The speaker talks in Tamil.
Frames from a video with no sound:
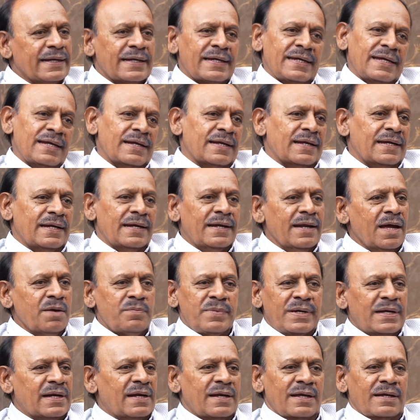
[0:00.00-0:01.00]
இருக்குது
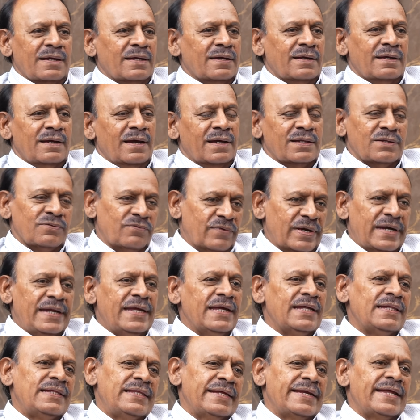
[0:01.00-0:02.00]
இல்லாமல் இல்லை அது
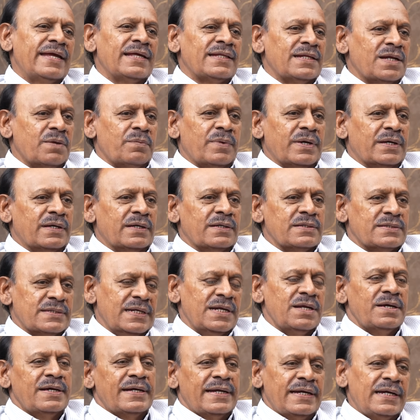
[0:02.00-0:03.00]
வெளியே தெரியாது நமக்கு
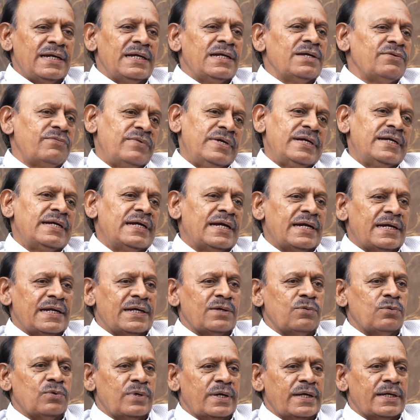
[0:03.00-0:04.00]
சில இடங்களில்
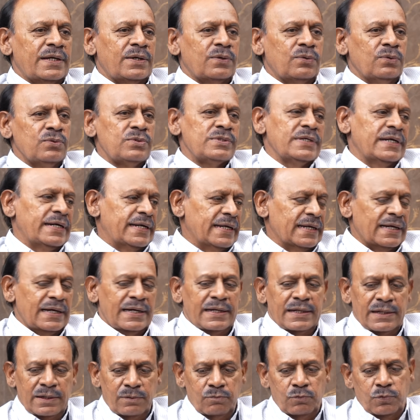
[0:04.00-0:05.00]
வீடுகளில் உள்ளே இருக்கும் சில
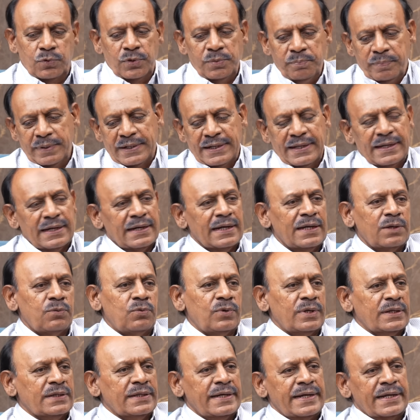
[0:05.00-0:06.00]
இடங்களில் குறிப்பிட்ட
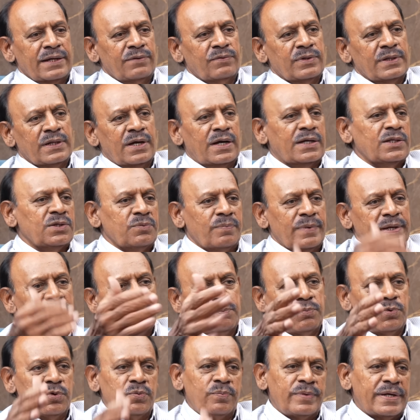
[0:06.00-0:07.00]
எல்லைக்குள்ளே தான் நீங்கள் வந்து அதுக்கு மேலே
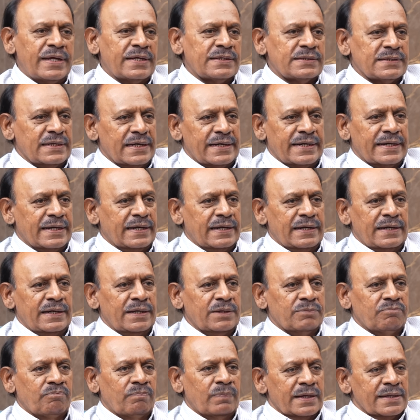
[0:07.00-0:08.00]
போக முடியாது சில இடங்களில்
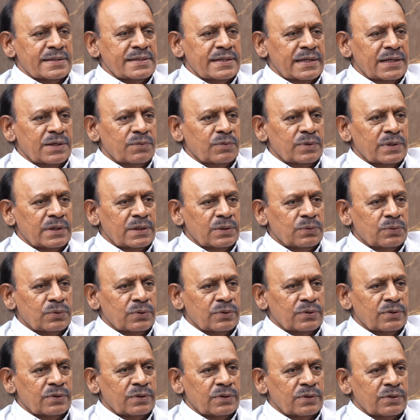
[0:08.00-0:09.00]
ரஜினியை வந்து
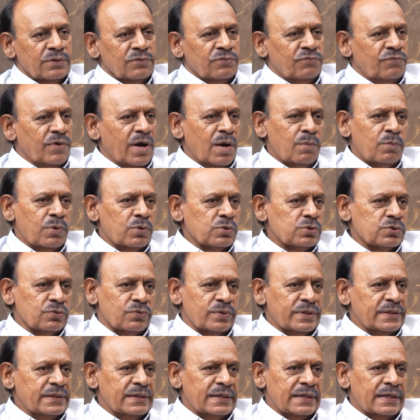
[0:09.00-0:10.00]
ஒரு ஃபார்ம் ஹவுஸ்
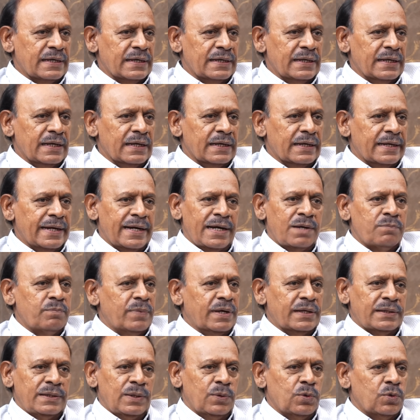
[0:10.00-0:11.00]
ஒரு இது இருக்கு இல்லையா கேளம்
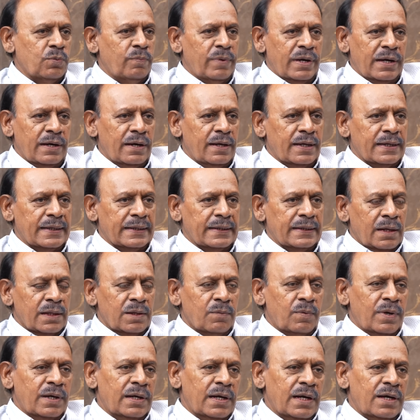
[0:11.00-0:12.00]
பக்கத்தில் ஒரு பங்களா இருக்குது
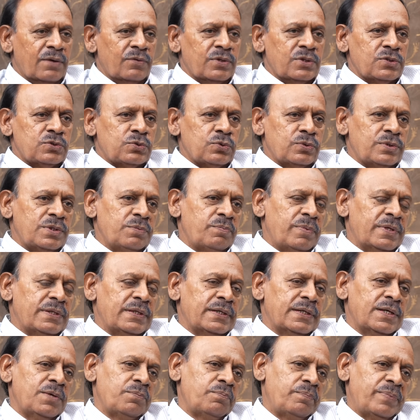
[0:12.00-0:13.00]
அந்த பங்களா வந்து சுற்றி
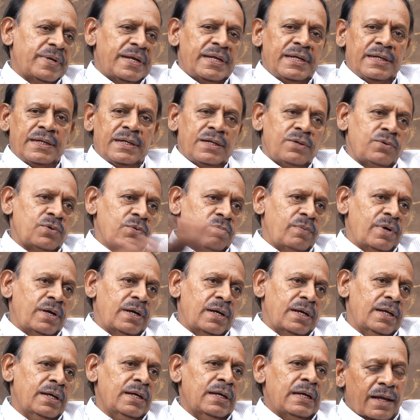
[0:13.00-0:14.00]
பார்த்தீங்கன்னா பெரிய ஒரு
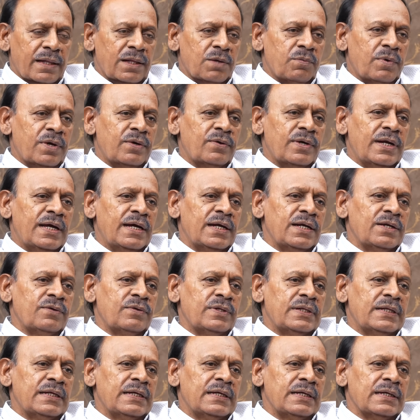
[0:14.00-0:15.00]
பங்களா அந்த பங்களாவில்
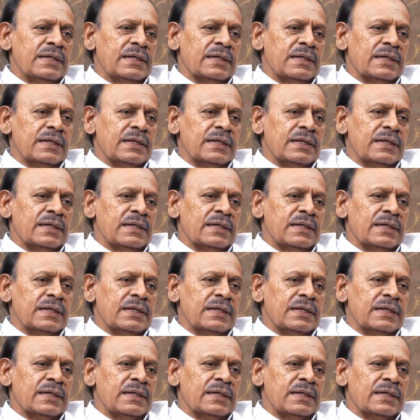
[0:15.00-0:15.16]
வந்து